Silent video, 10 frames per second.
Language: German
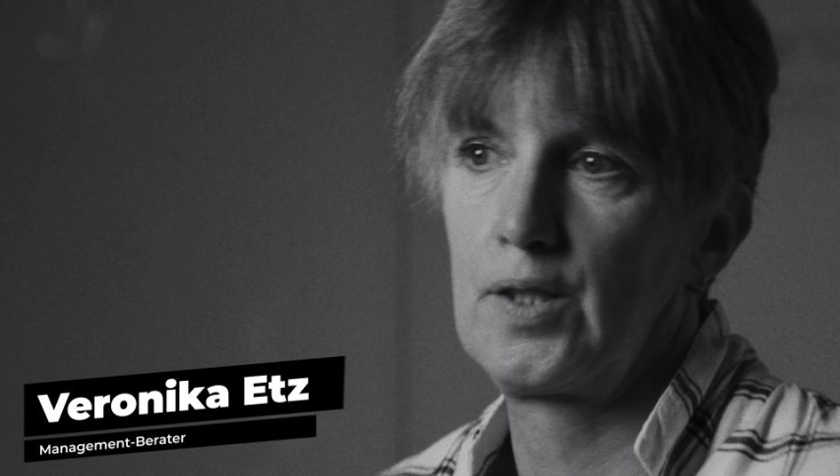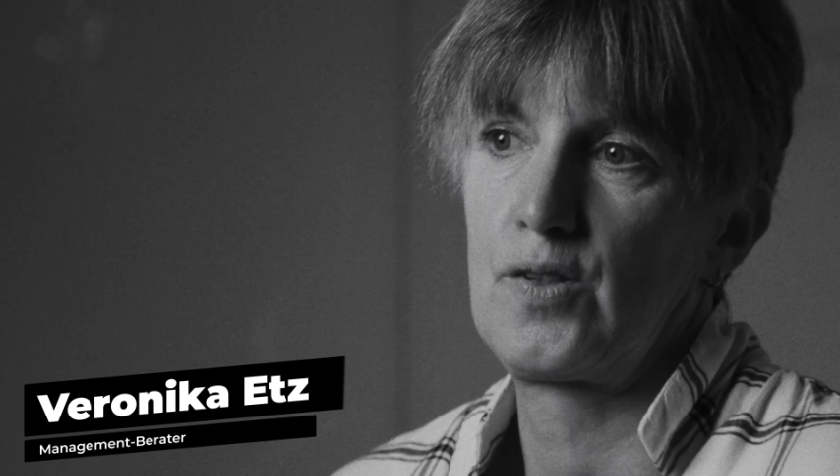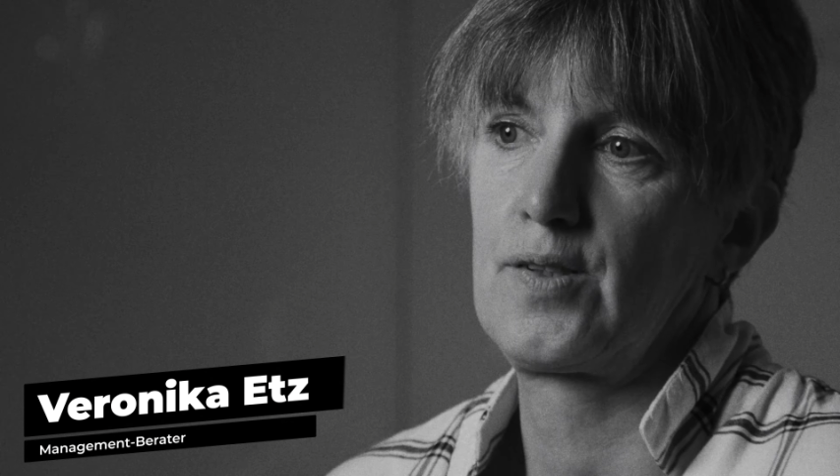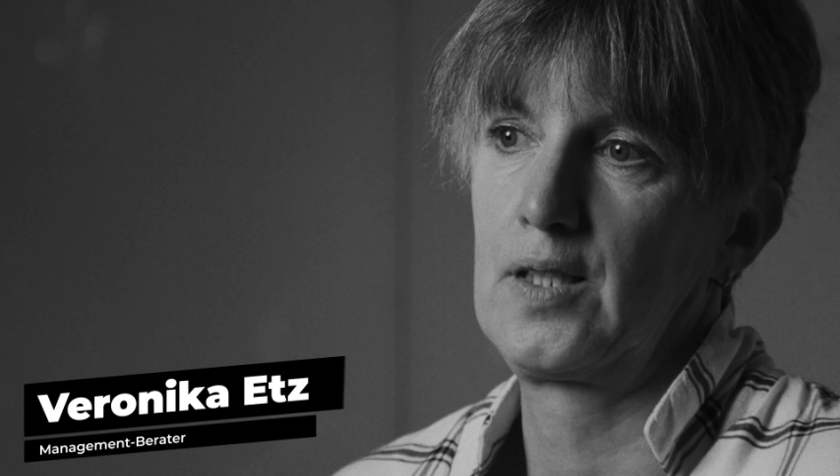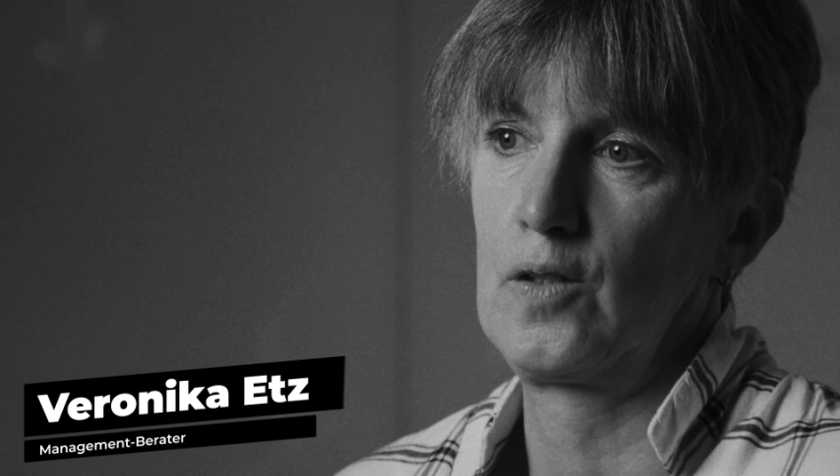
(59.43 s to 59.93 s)
das
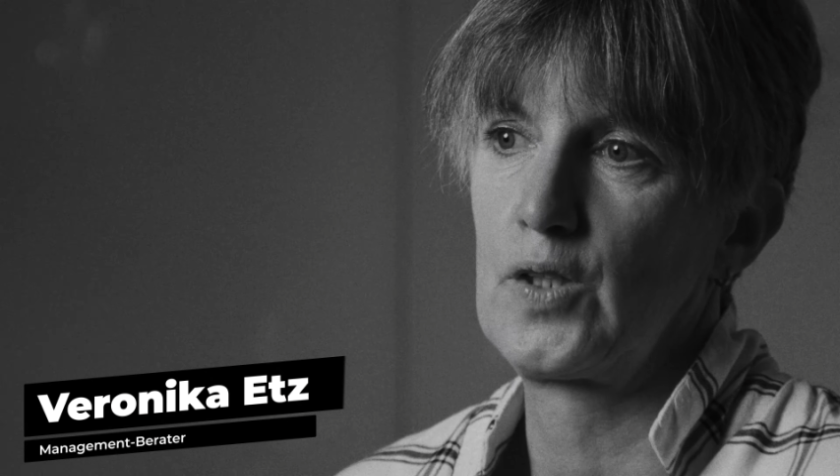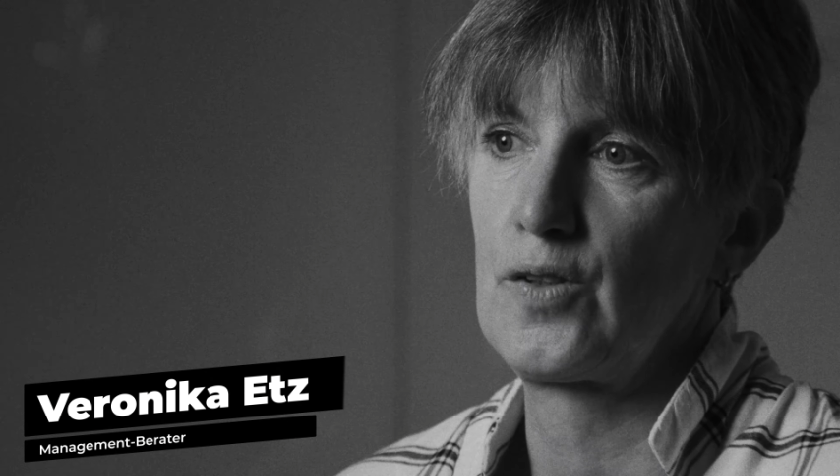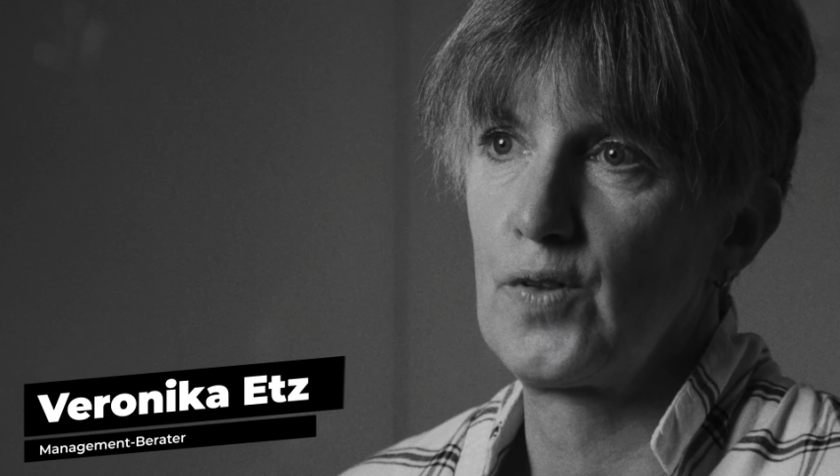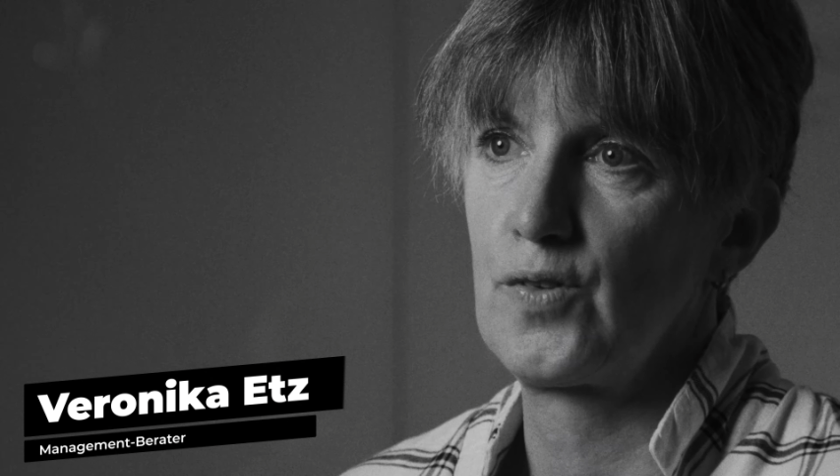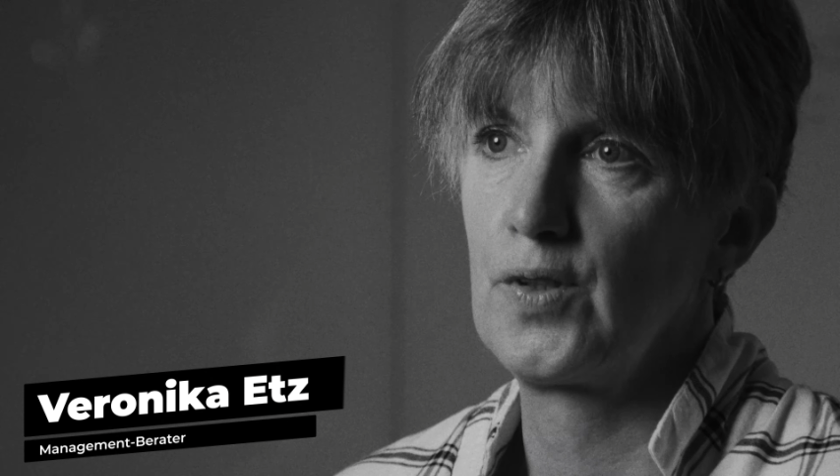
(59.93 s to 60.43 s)
ist genau
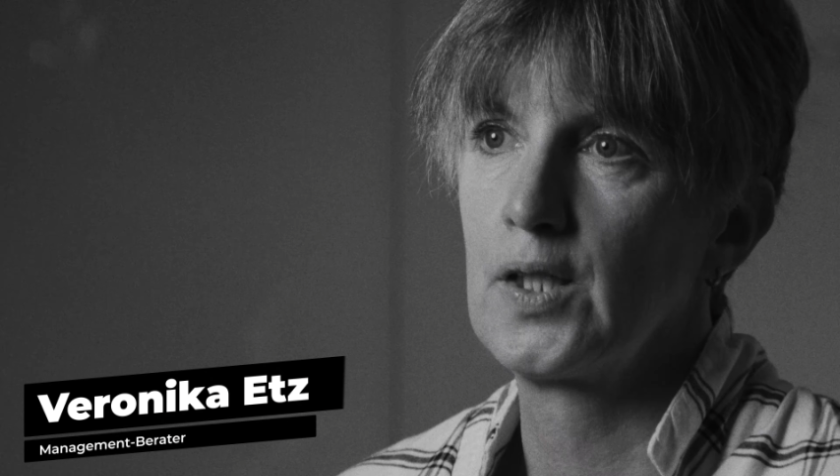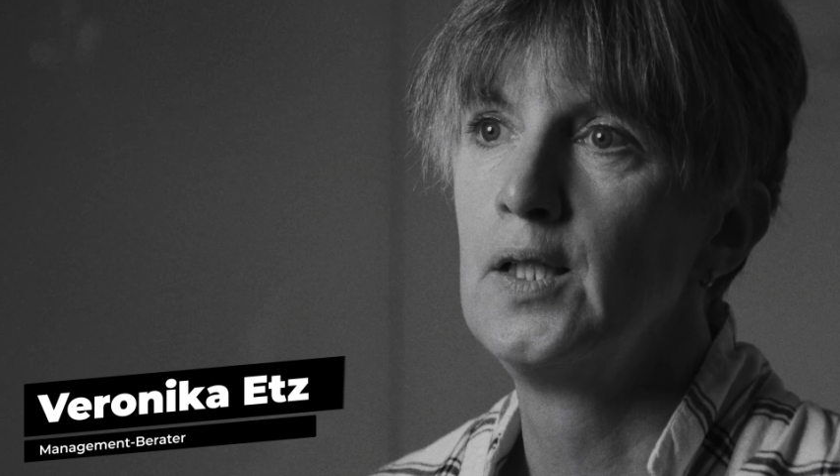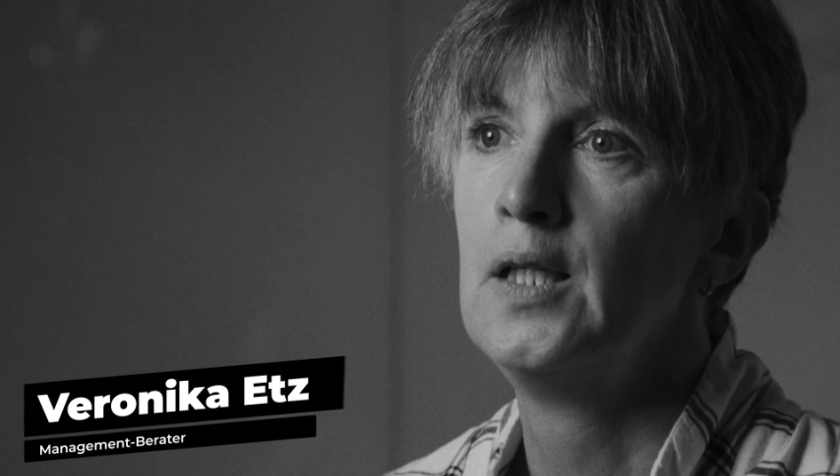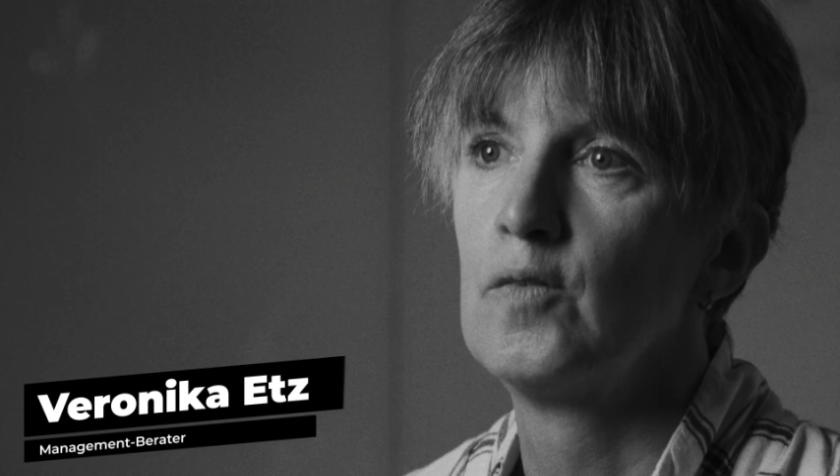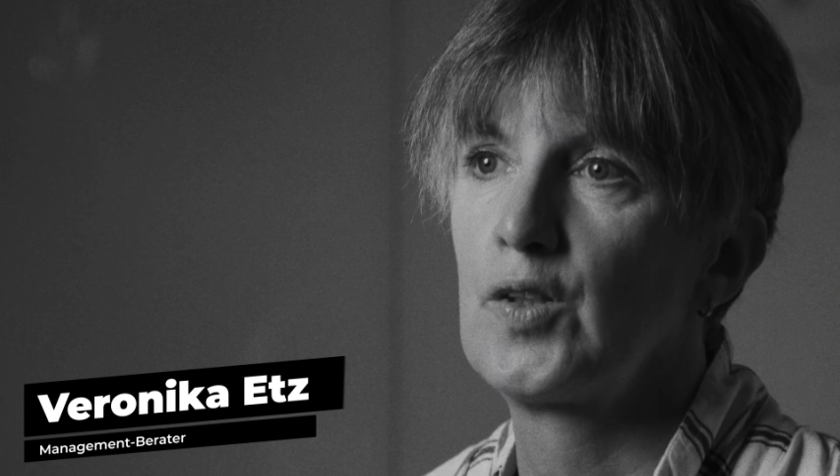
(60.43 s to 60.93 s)
das, was wir,
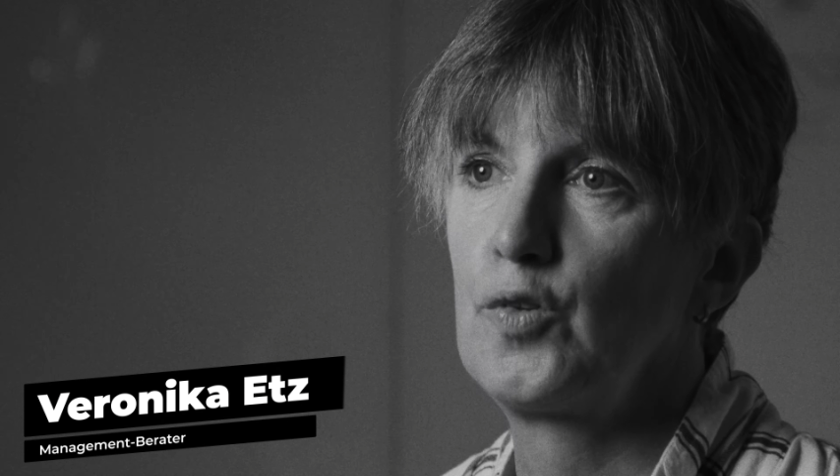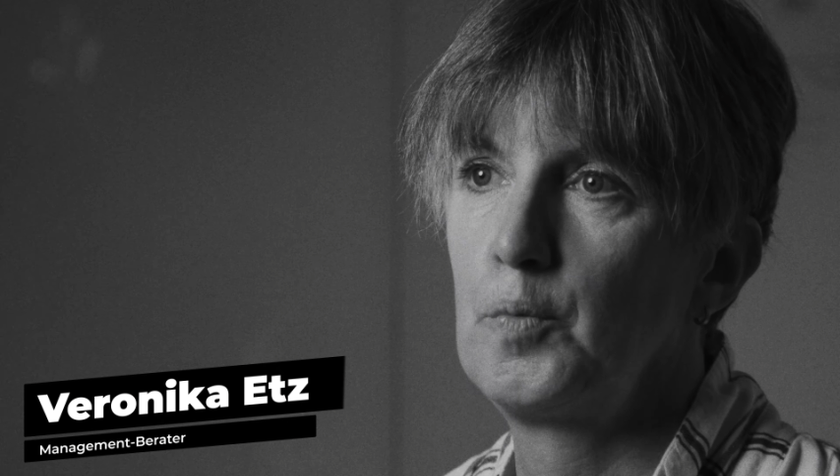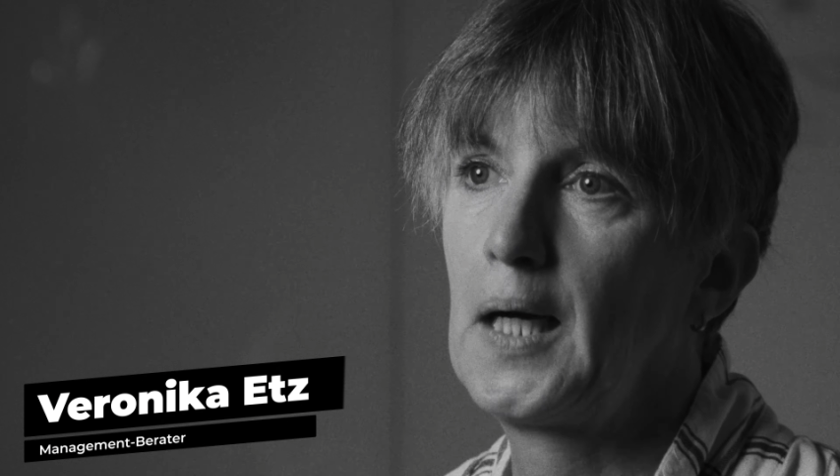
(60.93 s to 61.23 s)
was wir